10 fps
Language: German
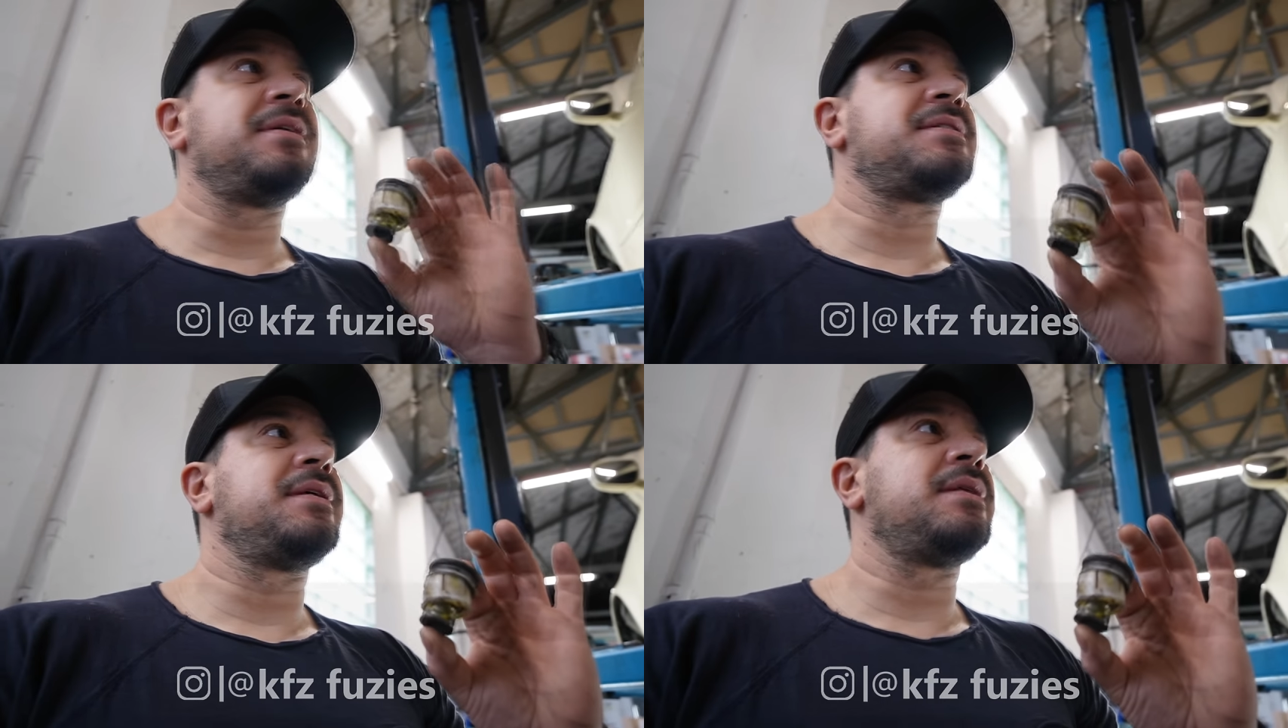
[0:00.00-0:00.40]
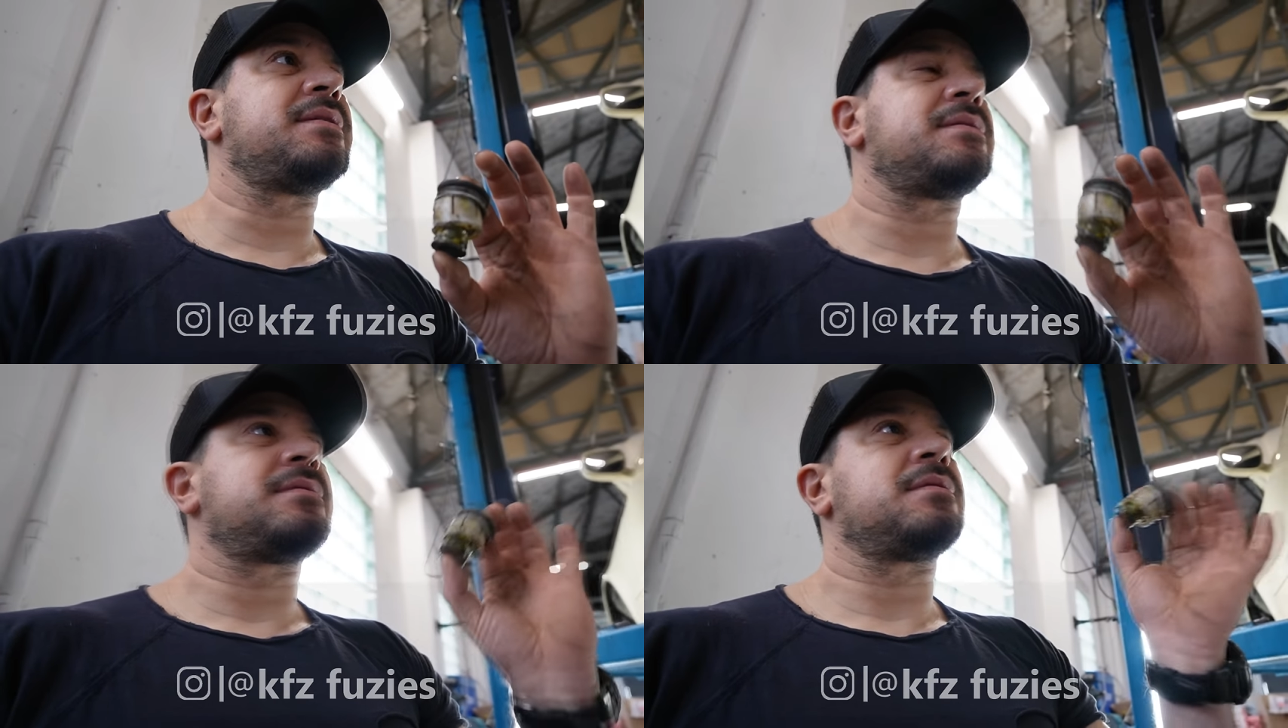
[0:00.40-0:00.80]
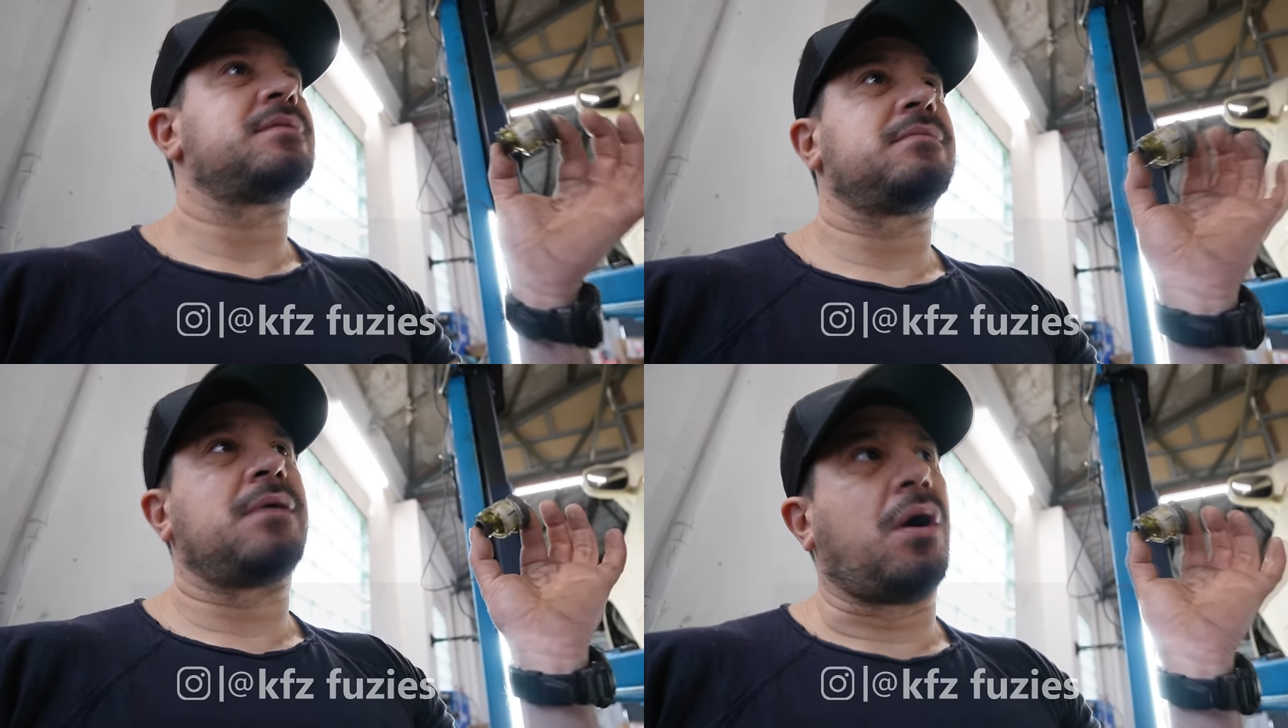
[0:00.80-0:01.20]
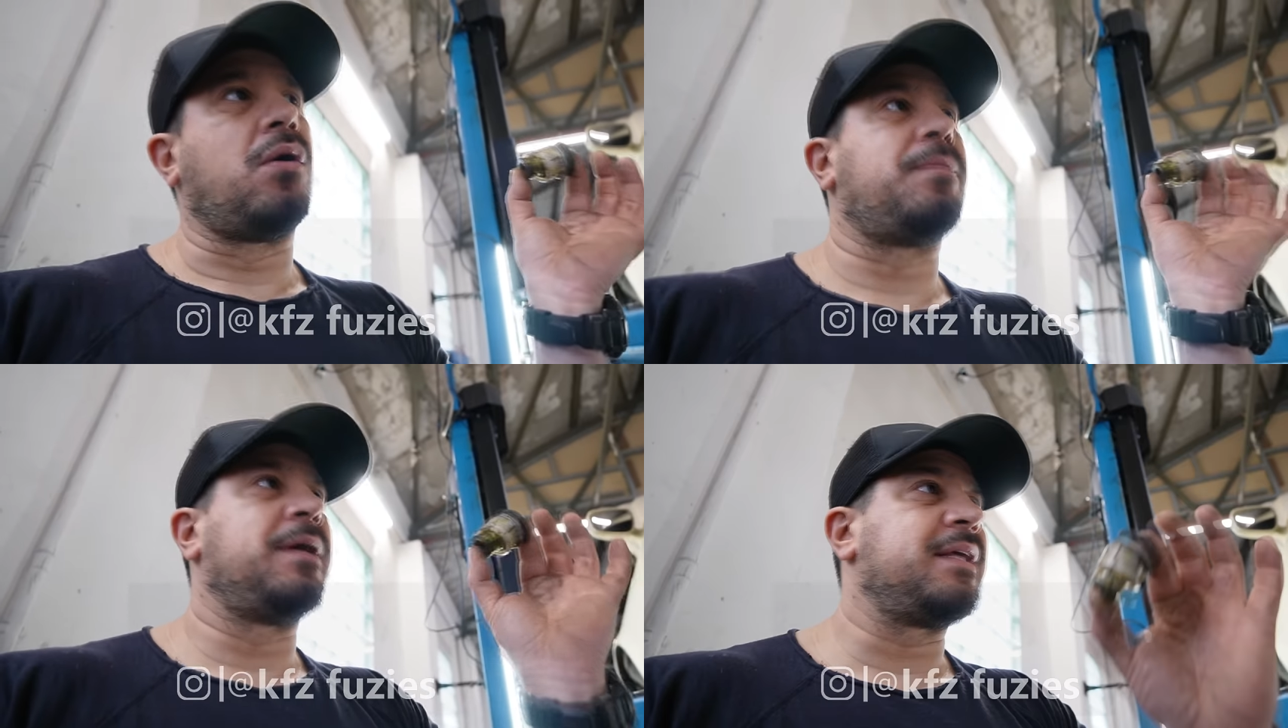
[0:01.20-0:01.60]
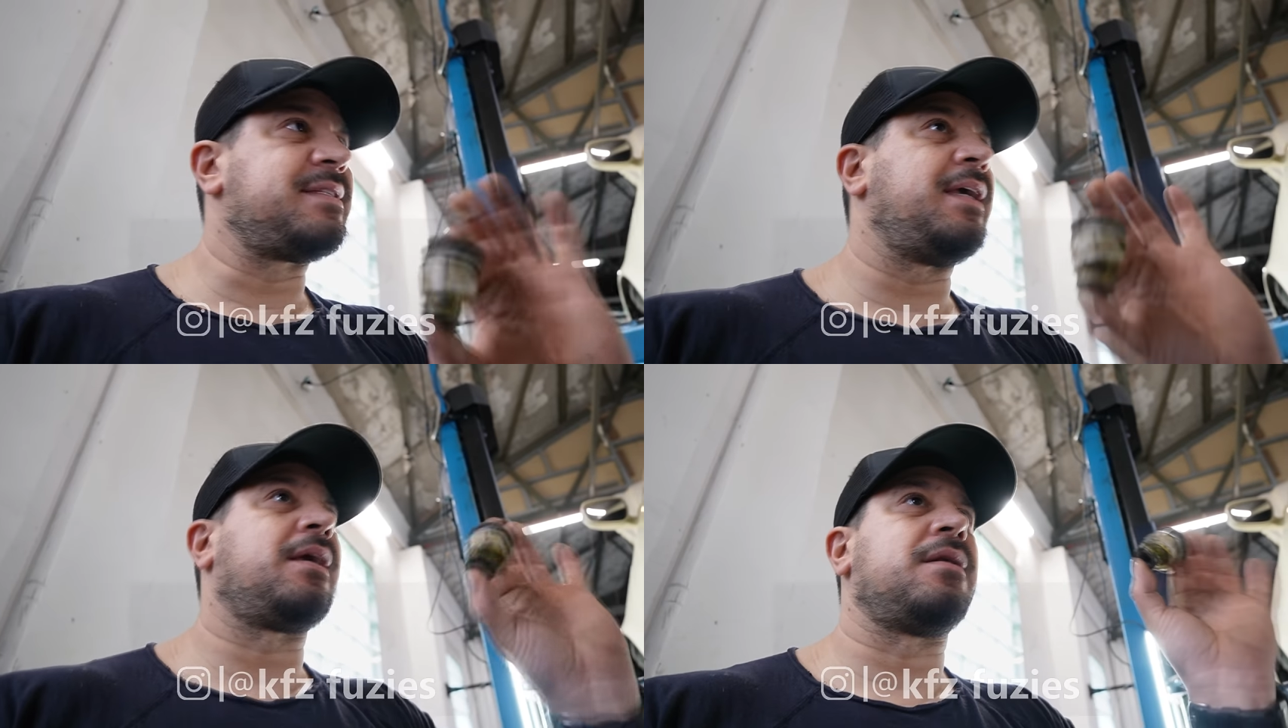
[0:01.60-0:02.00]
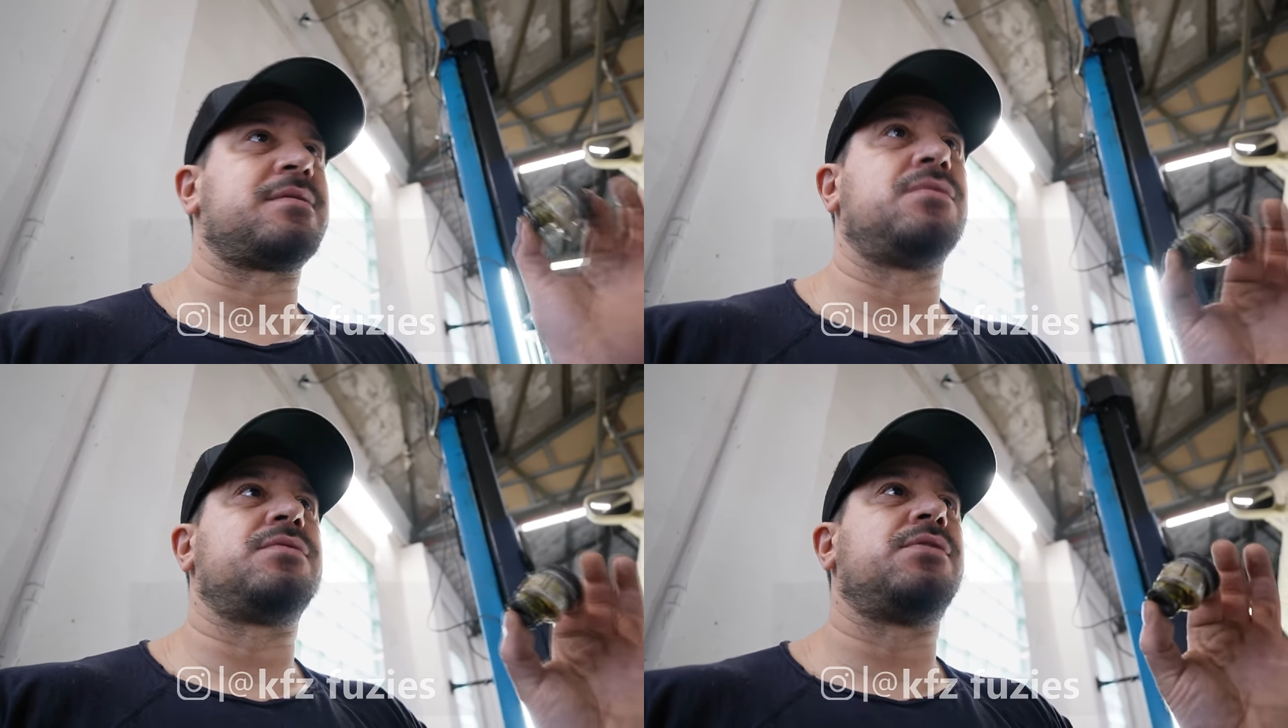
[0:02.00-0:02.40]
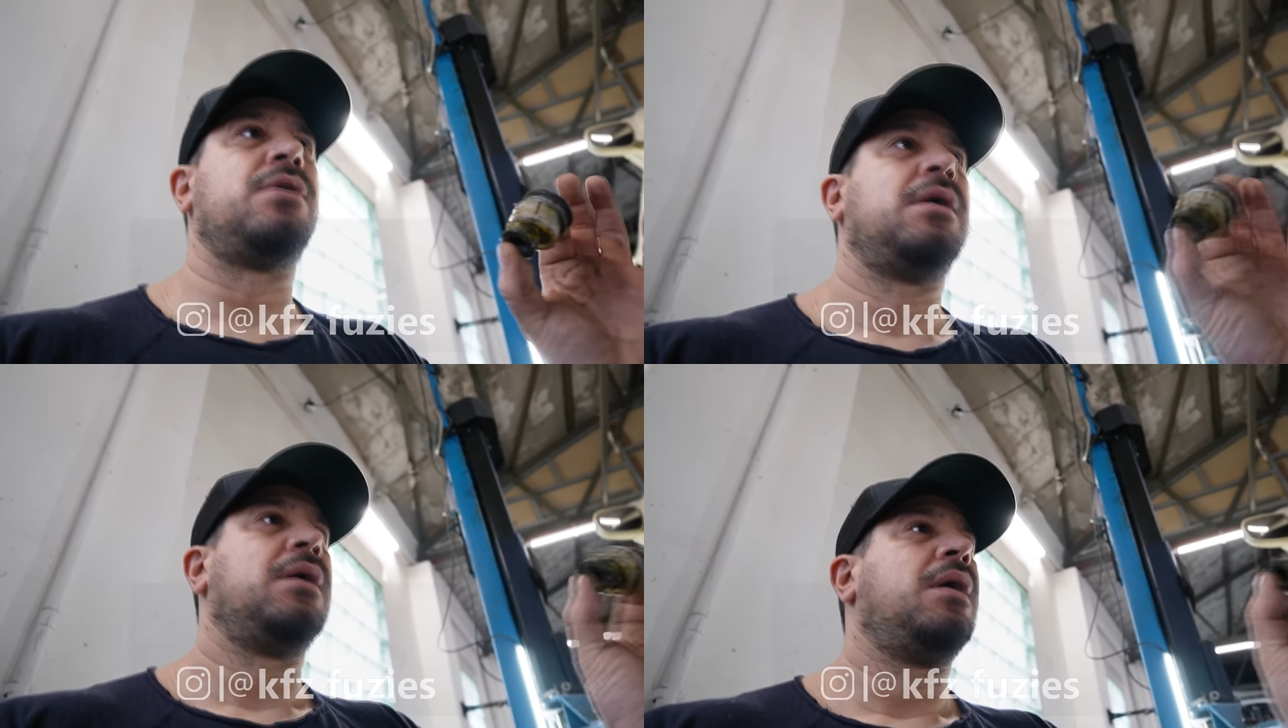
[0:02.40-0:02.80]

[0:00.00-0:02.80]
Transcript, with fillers: Mercedes, auch bei der C-Klasse und so.